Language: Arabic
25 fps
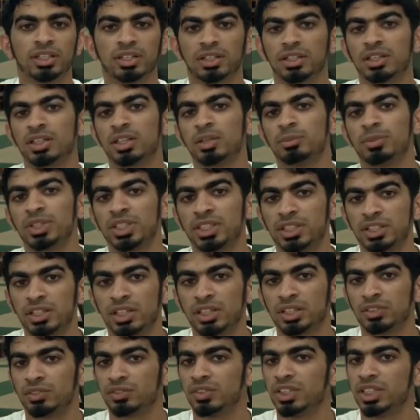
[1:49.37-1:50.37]
كنا
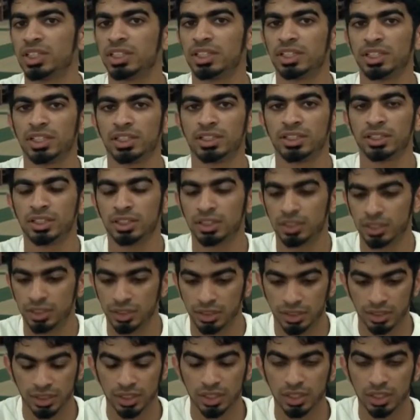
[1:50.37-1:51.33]
متكاتفين ايد لايد